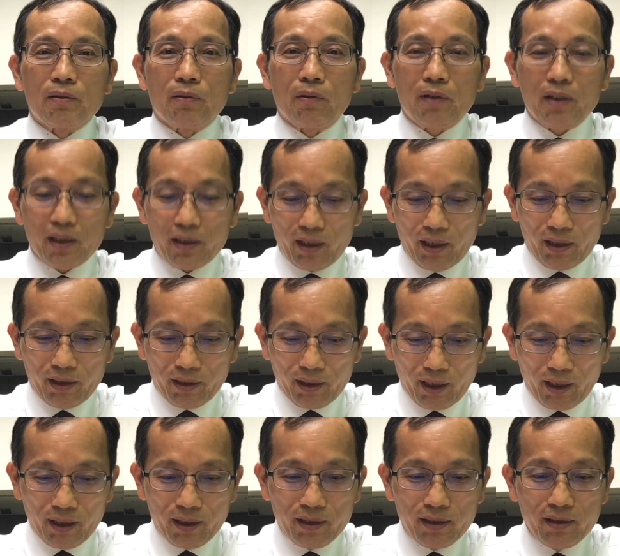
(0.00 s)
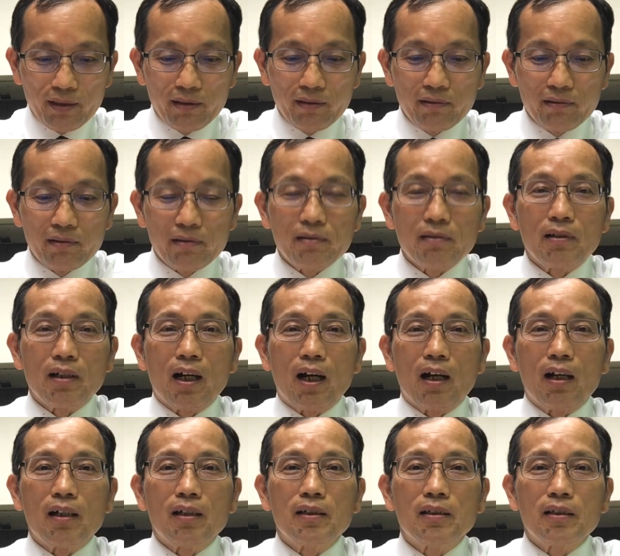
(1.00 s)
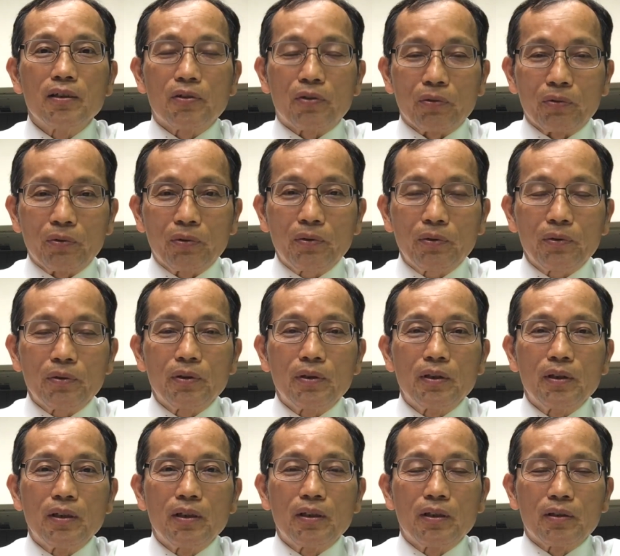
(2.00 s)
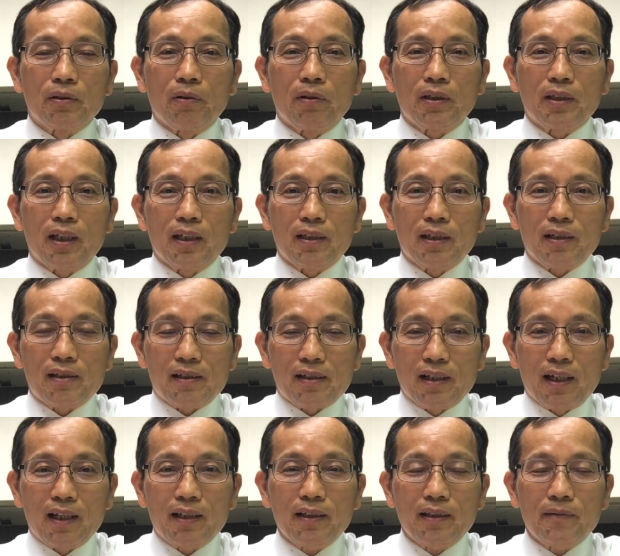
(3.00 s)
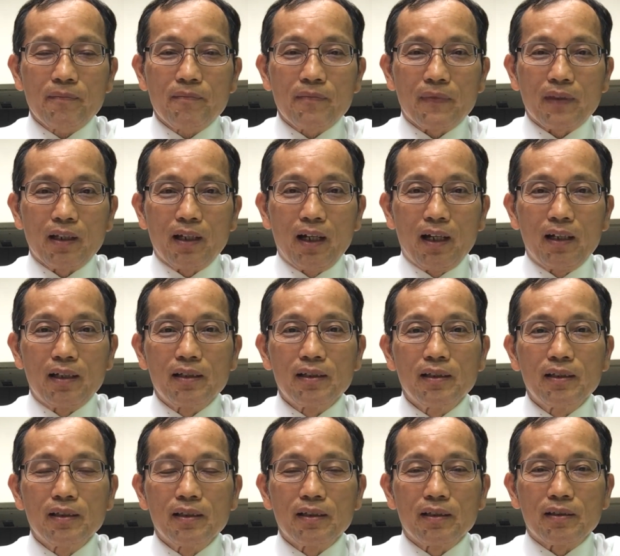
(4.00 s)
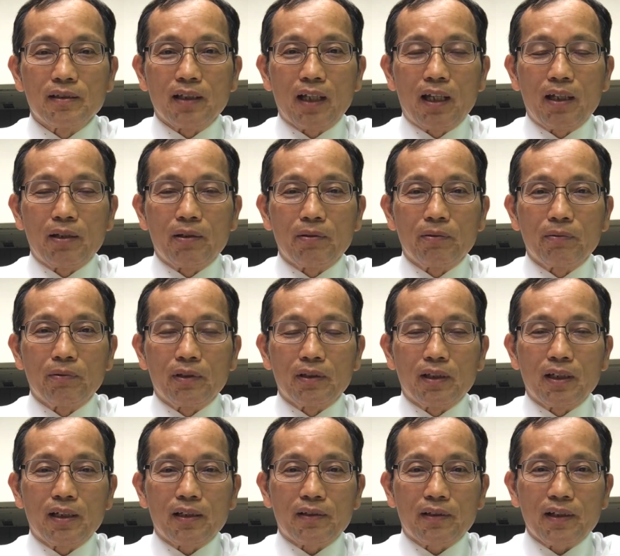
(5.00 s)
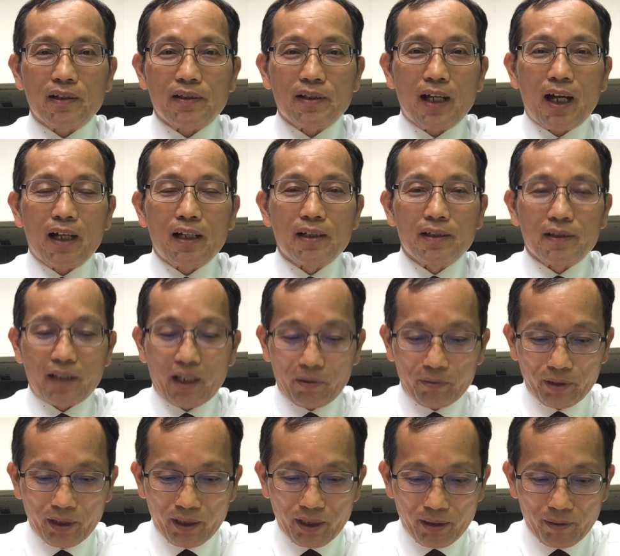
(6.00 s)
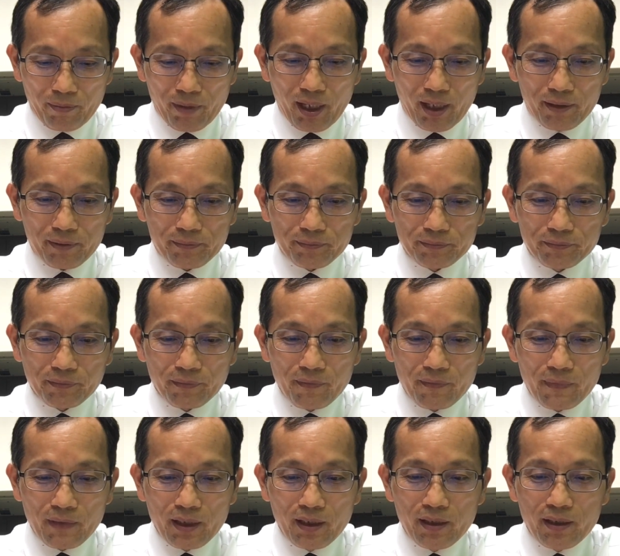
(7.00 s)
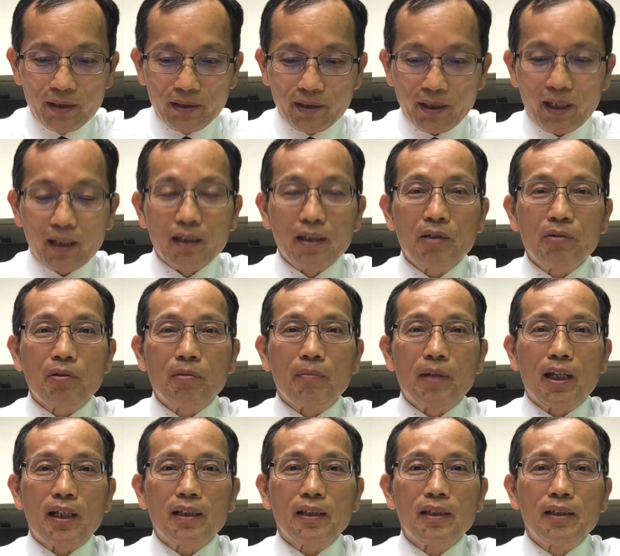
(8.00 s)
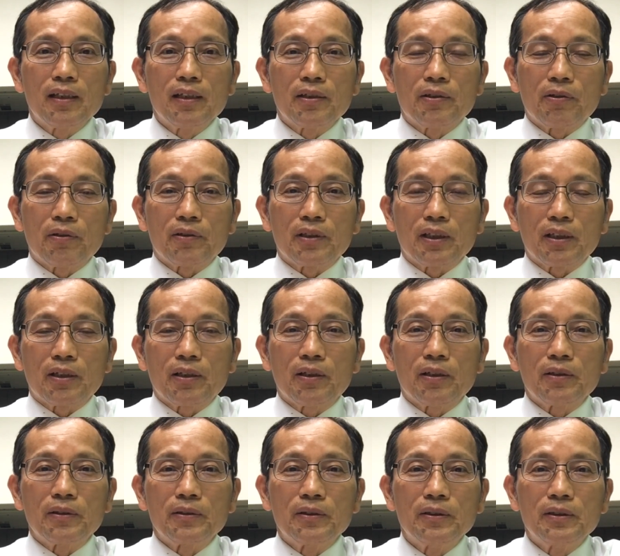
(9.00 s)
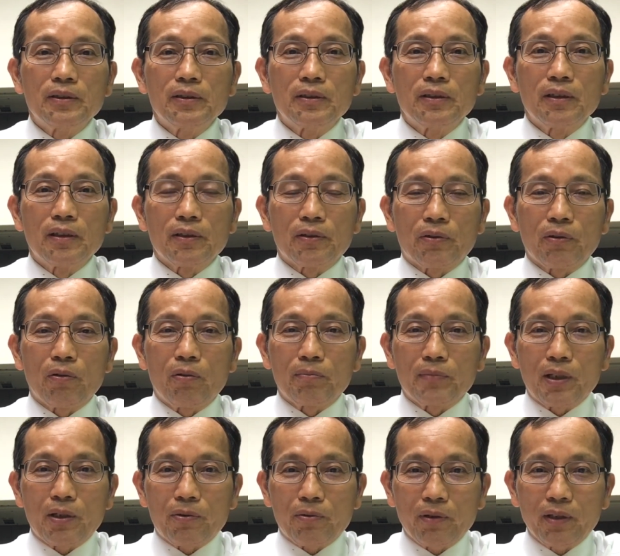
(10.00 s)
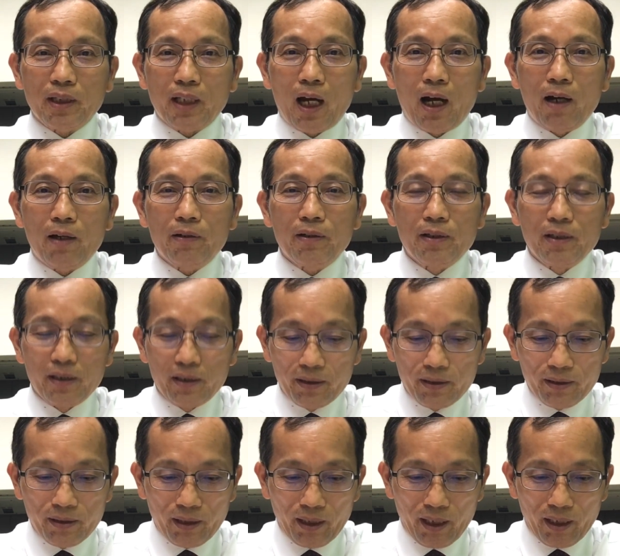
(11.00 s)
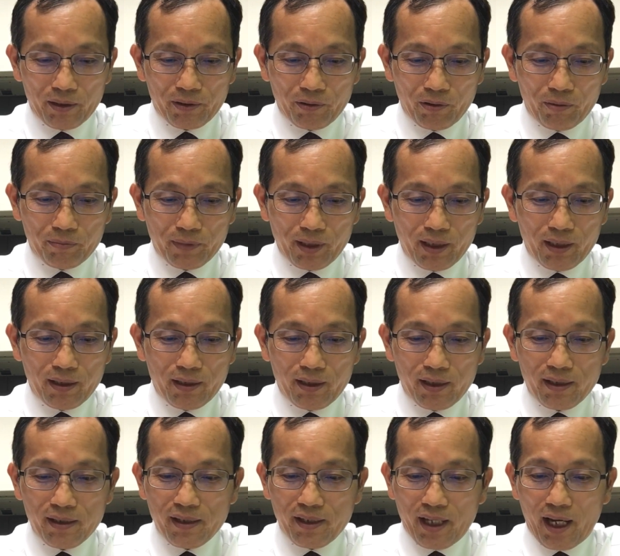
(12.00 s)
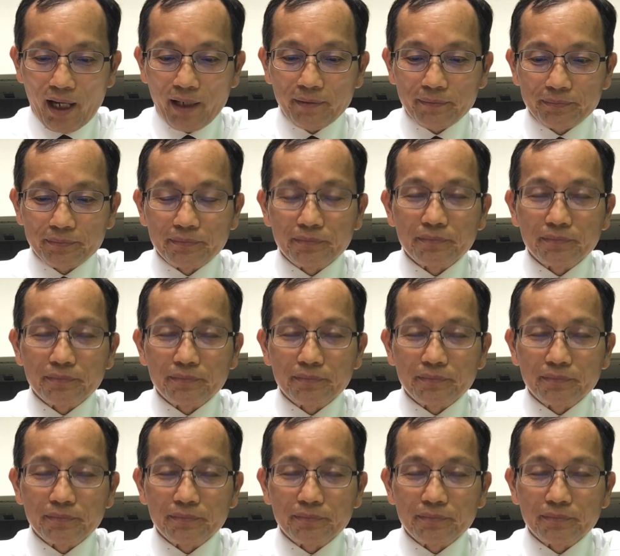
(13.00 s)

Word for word: 多一点的啊主，多一点的神啊，在我的身上，在我的里面，这样儿女们就能够受我们的熏陶啊，受我们的影响。